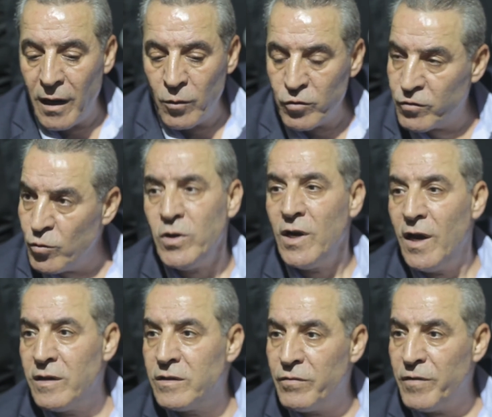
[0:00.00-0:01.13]
الوصول
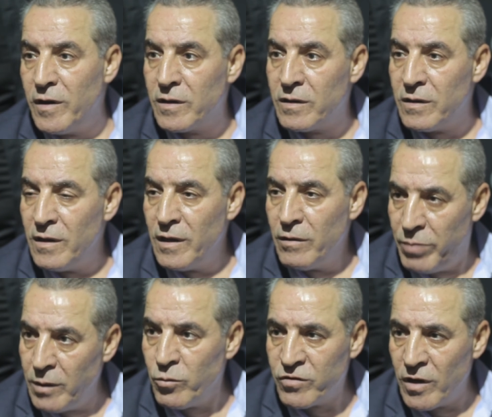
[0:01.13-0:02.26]
إلى اتفاق
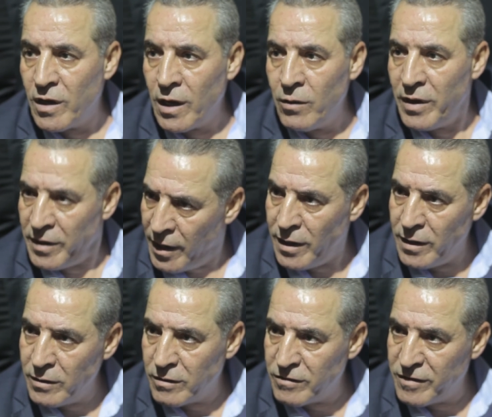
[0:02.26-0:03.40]
بالمصالحة وإنهاء
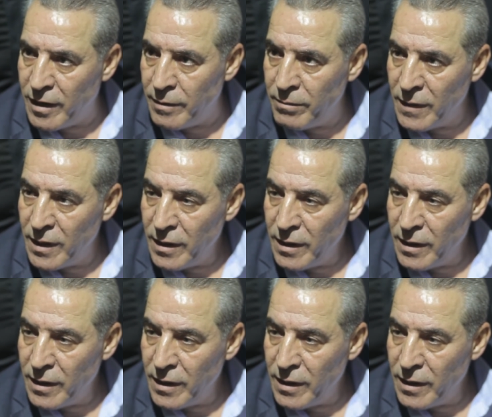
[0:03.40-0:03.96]
الانقسام